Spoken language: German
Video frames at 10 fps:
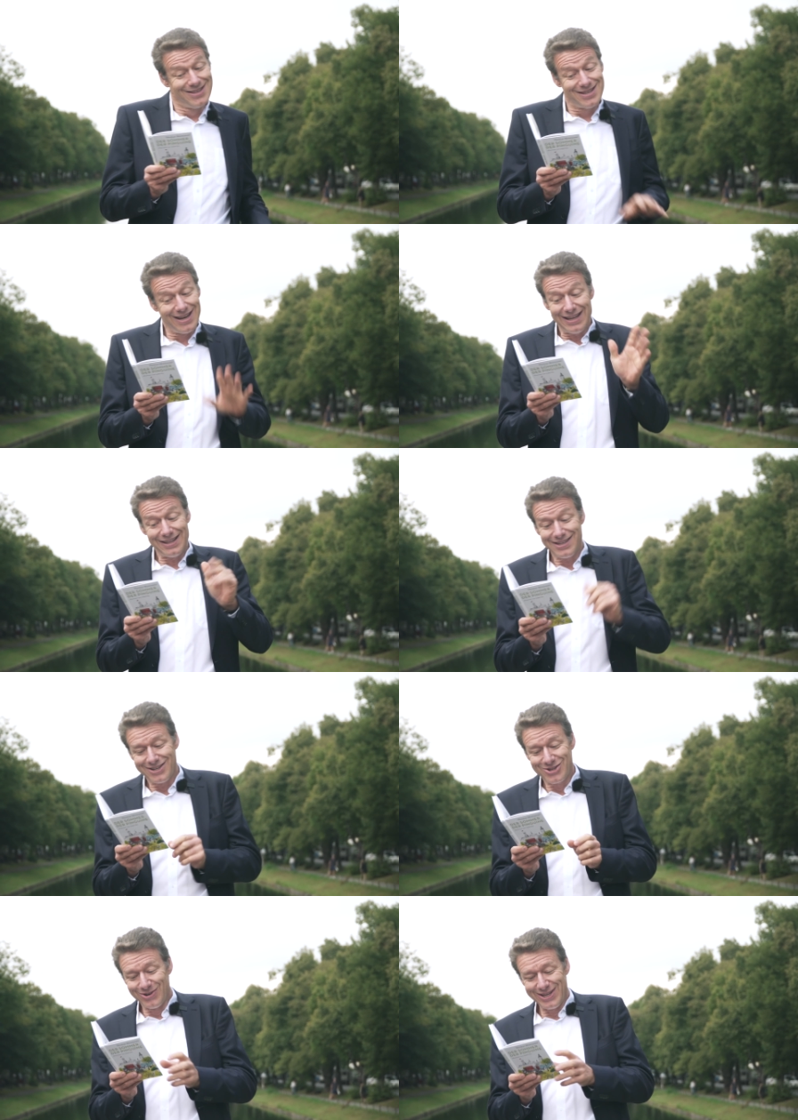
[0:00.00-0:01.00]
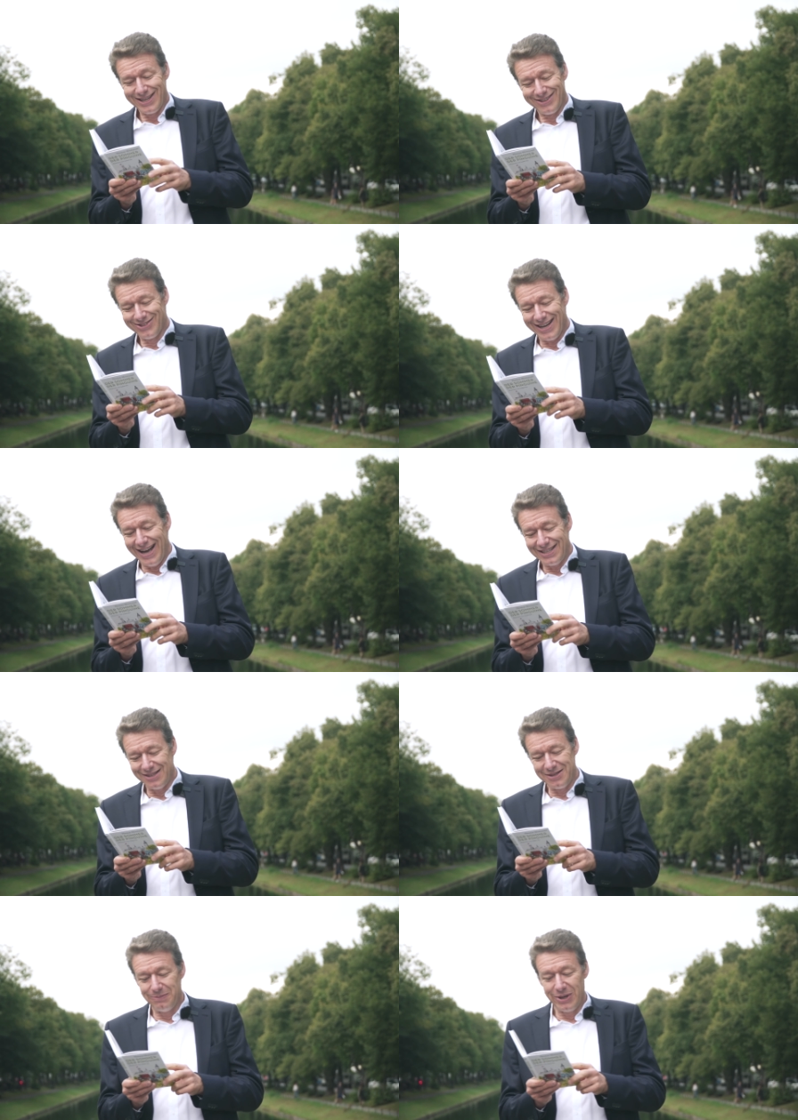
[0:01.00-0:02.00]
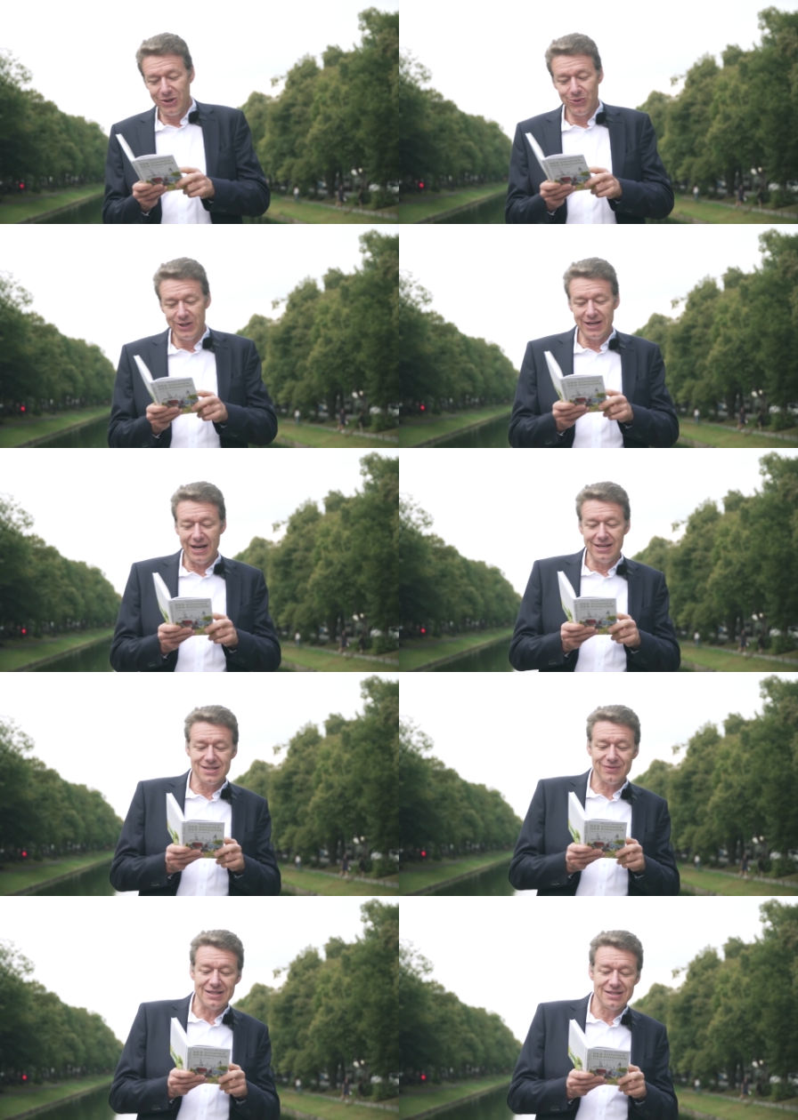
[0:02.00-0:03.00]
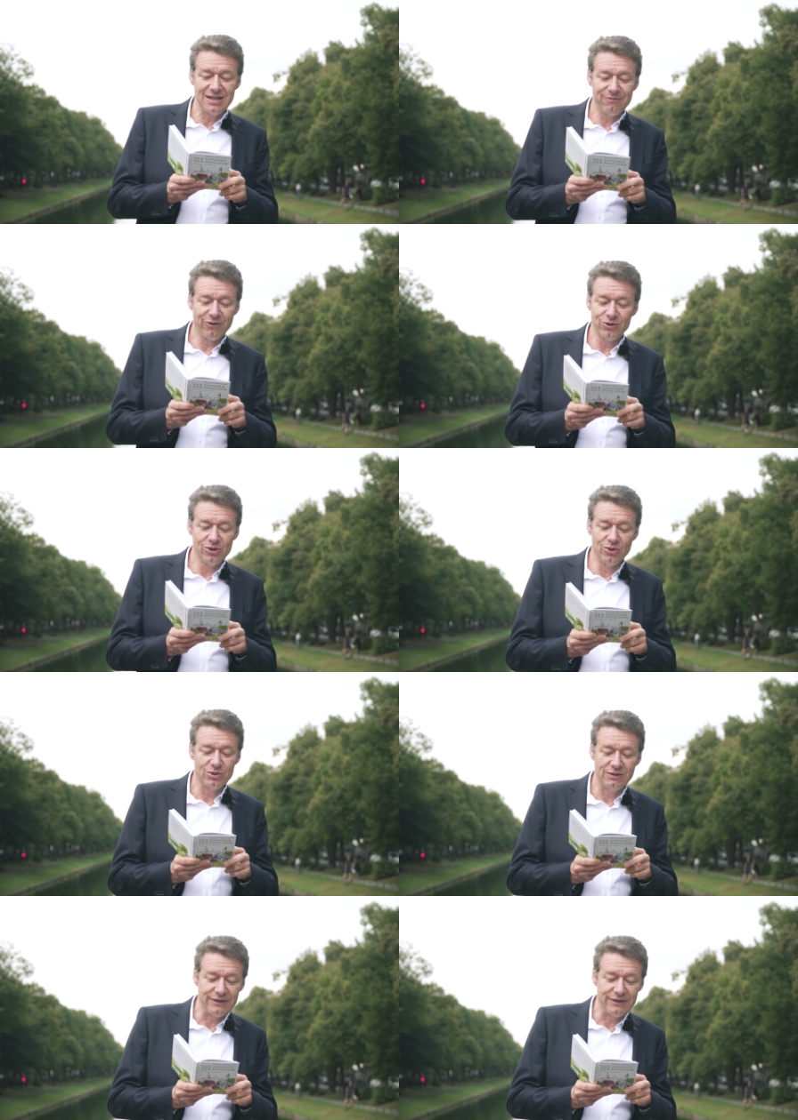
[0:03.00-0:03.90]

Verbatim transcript: Sie lächelte entschuldigend und reichte dem Pinguin eine 20-Pfund-Note,